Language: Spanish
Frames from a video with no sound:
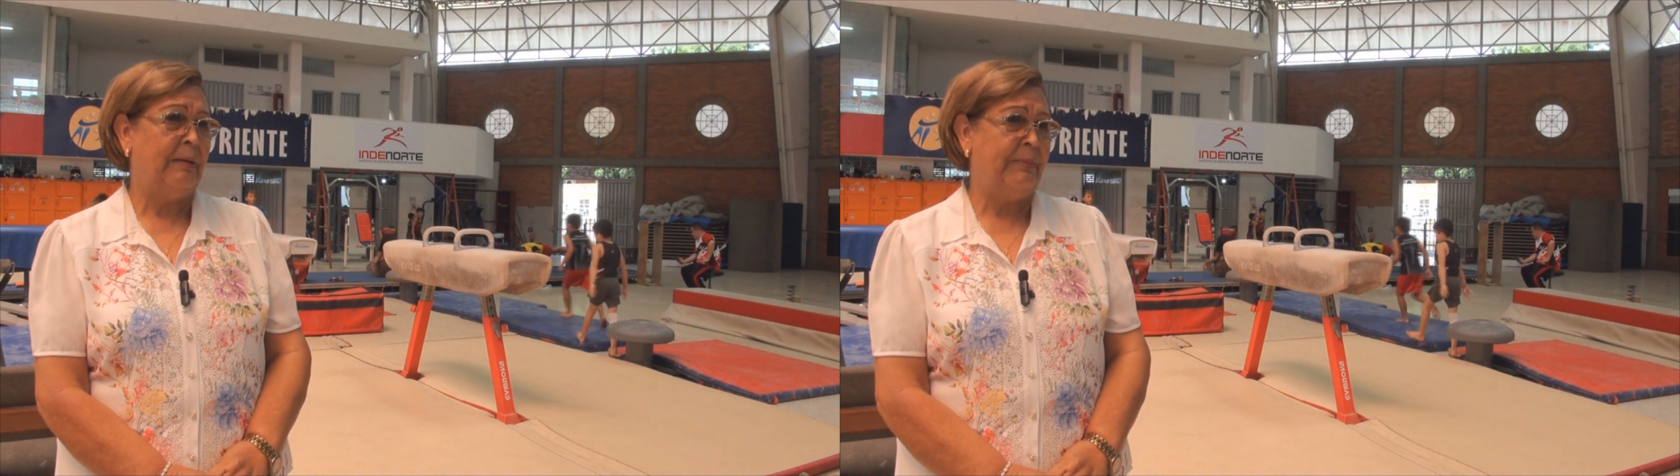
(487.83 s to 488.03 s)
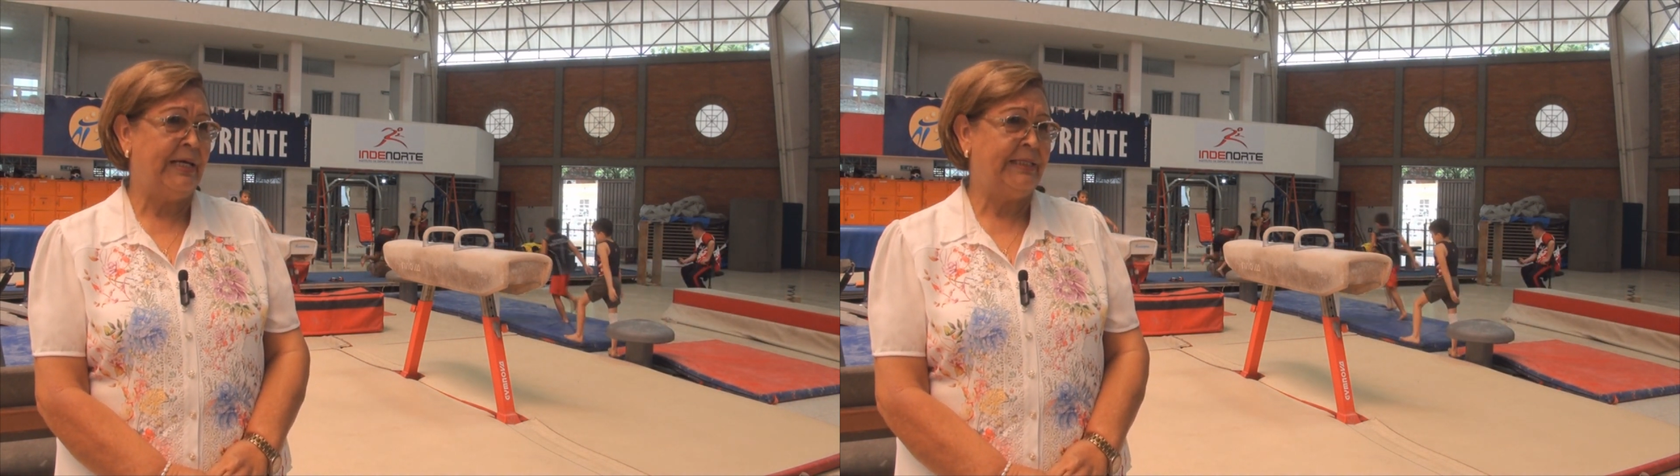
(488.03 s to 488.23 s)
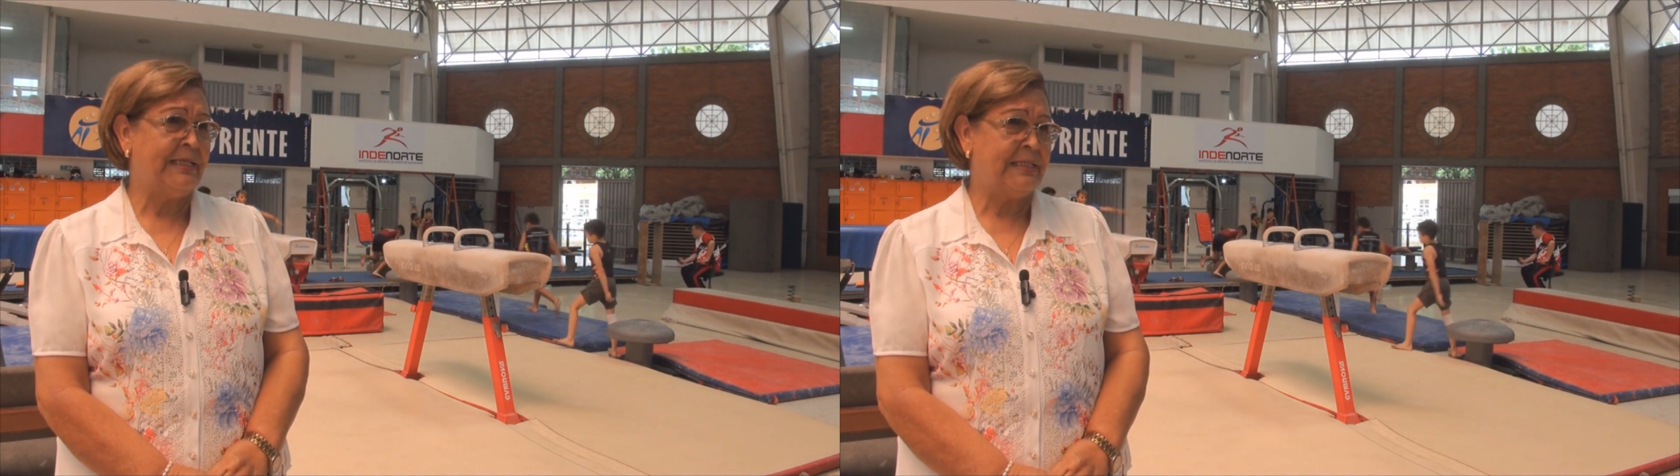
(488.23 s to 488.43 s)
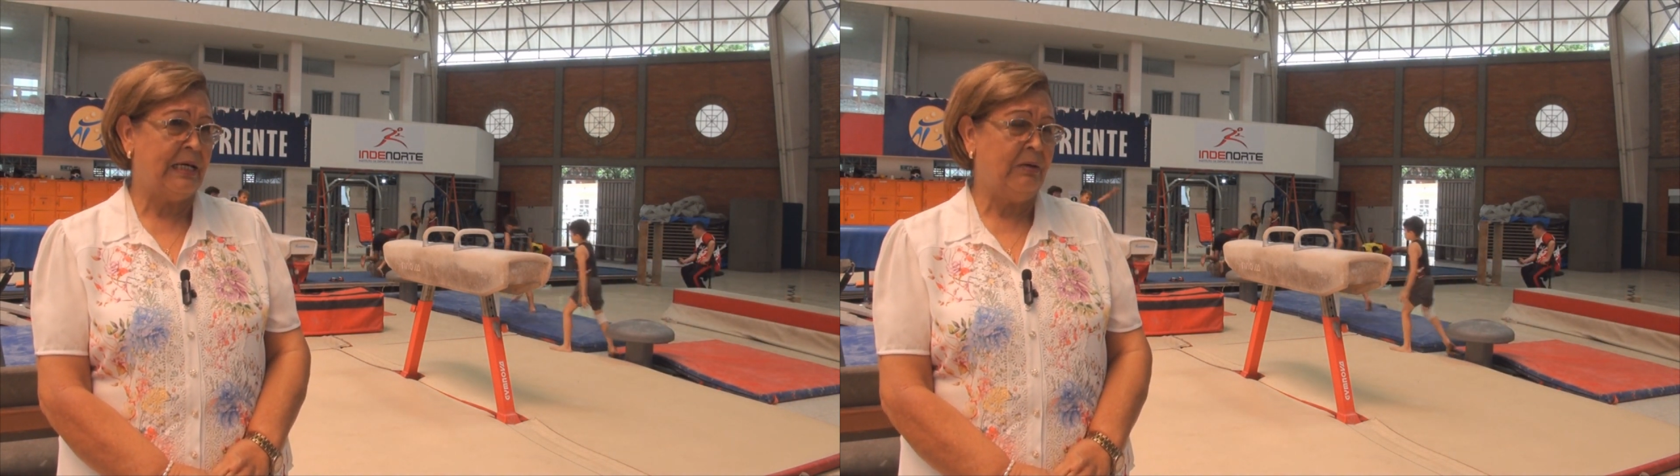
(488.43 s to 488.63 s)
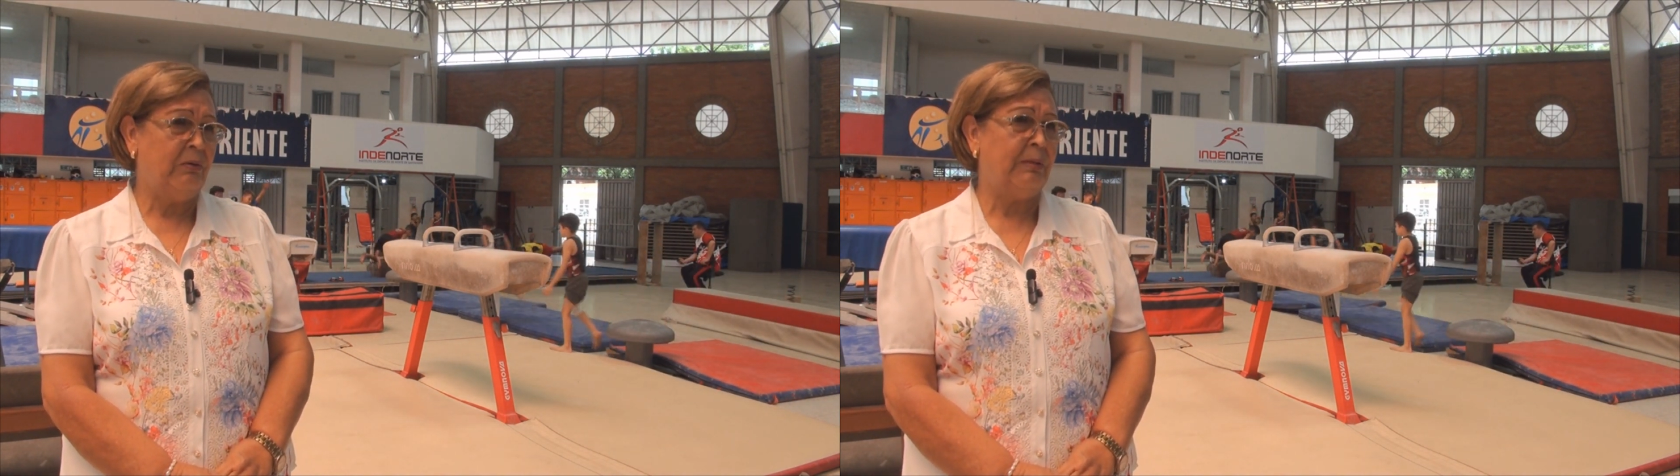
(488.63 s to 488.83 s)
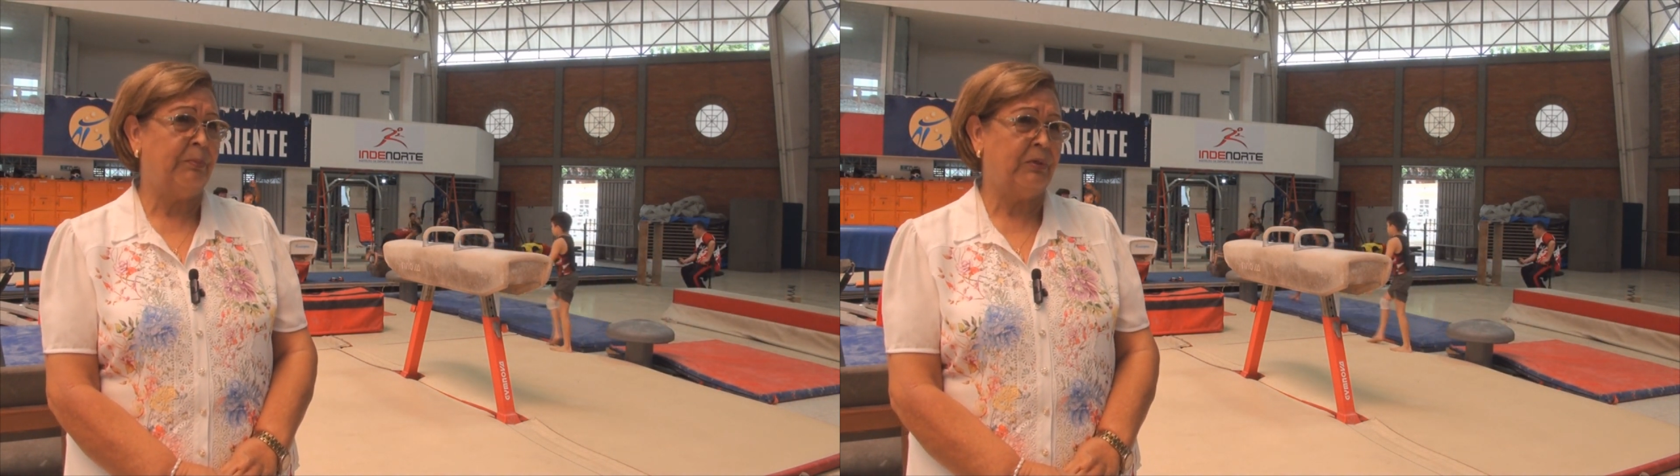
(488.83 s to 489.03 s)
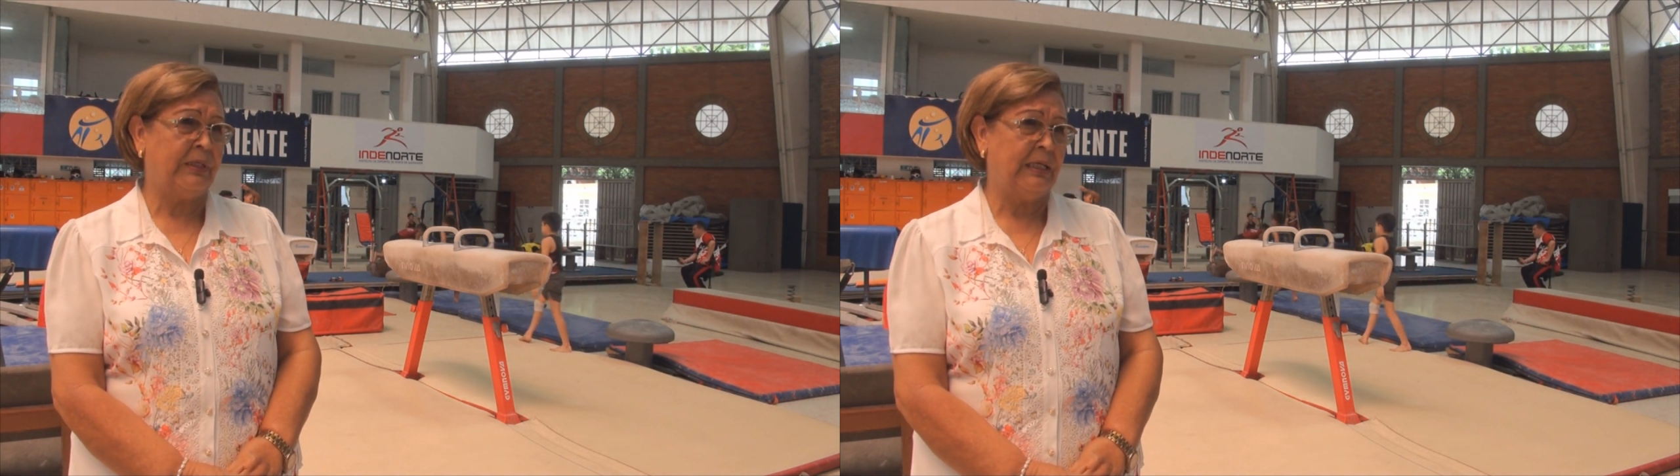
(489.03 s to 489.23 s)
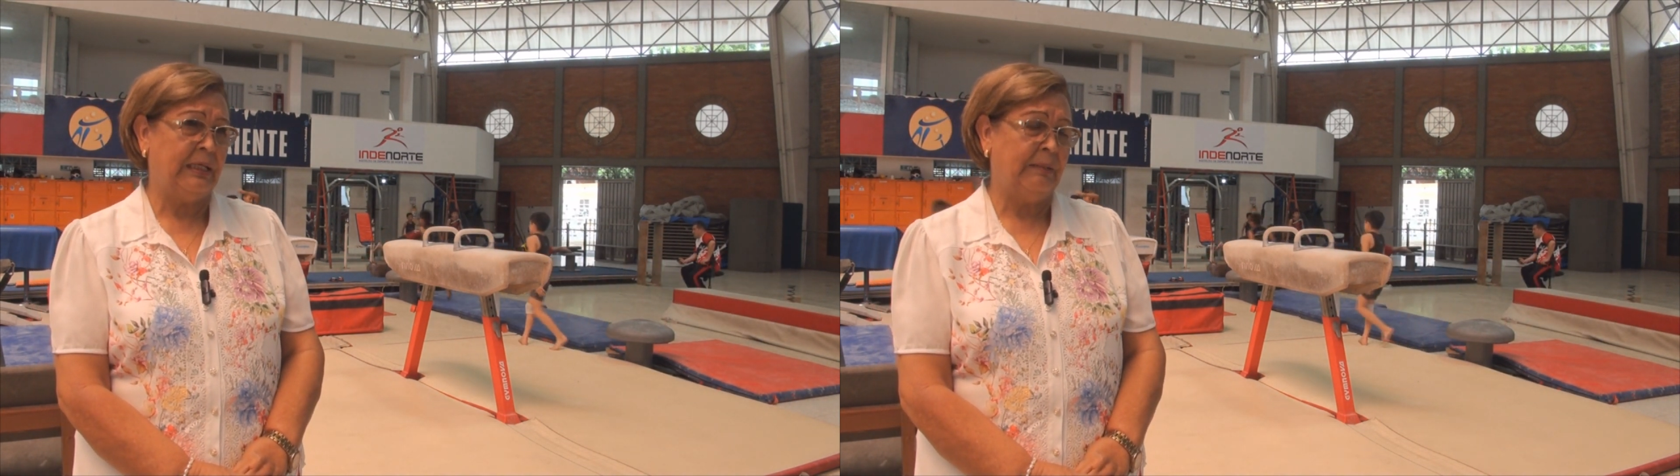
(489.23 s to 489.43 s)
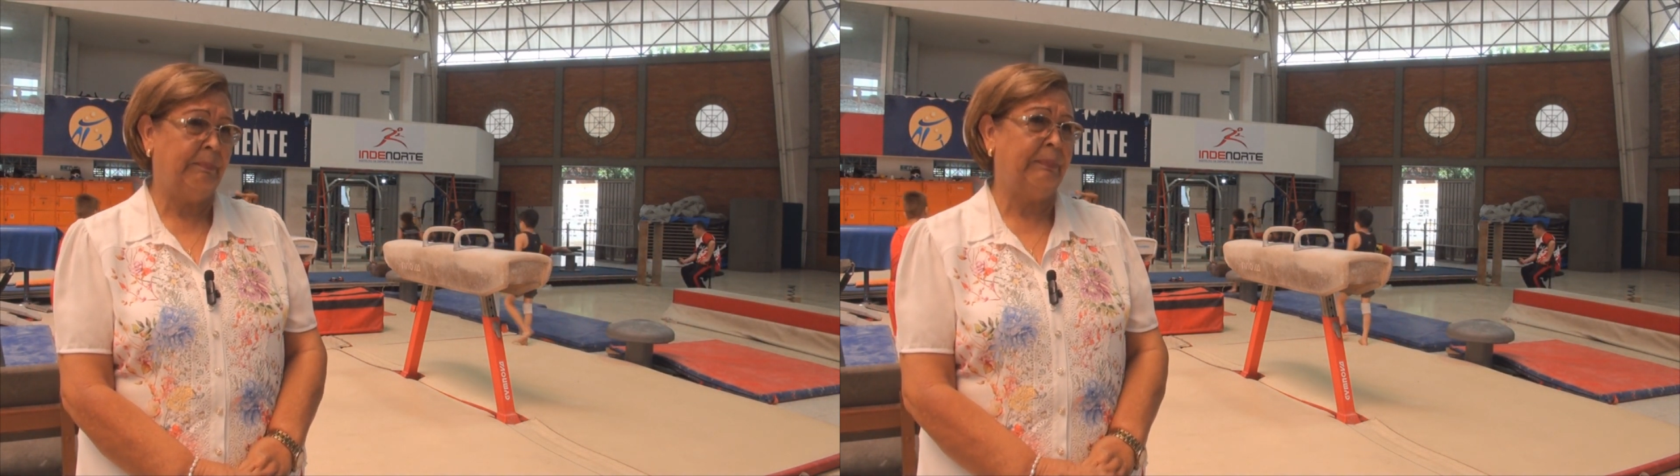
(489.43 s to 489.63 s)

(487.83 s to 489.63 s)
Ambiente sano, deporte